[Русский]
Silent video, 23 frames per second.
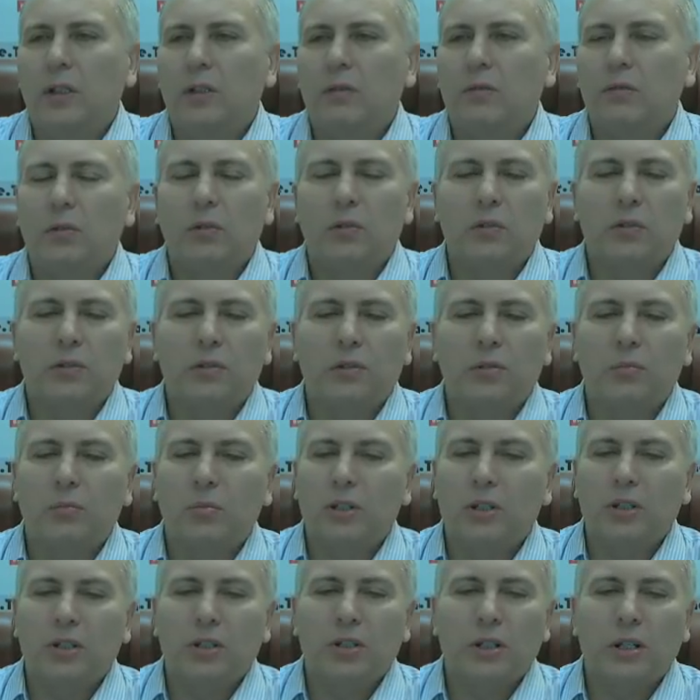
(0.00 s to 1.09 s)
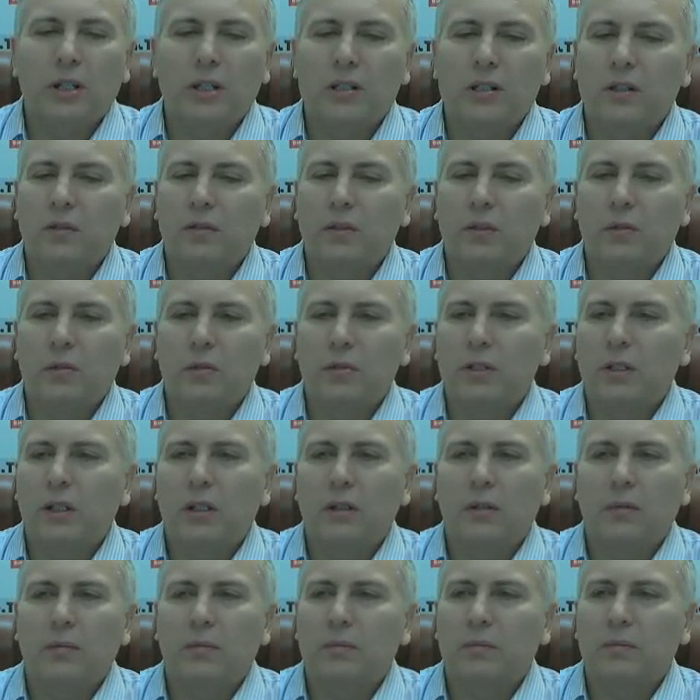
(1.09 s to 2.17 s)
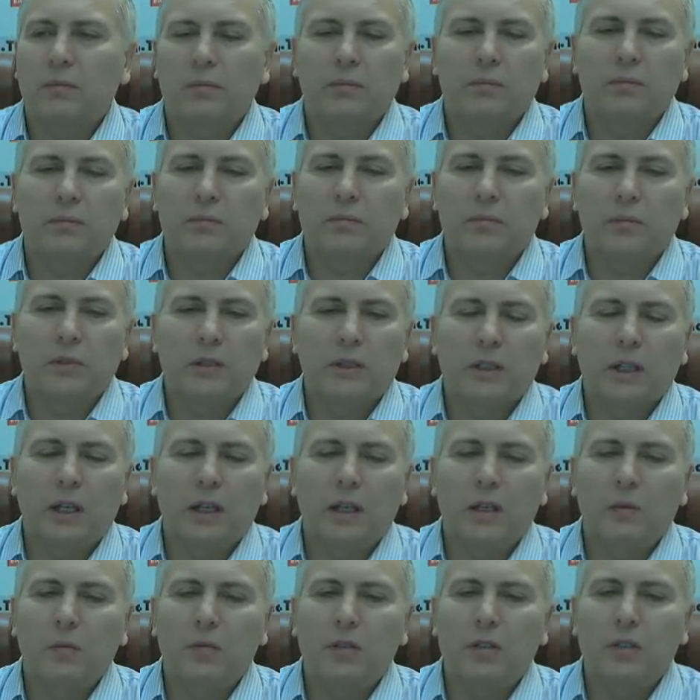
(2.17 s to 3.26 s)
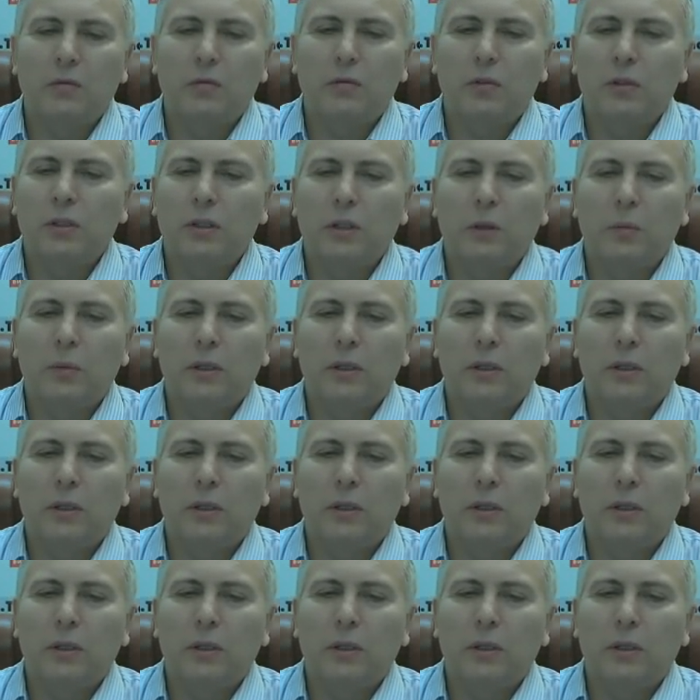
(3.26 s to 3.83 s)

в рост, без шансов, друзья. Стоим сегодня по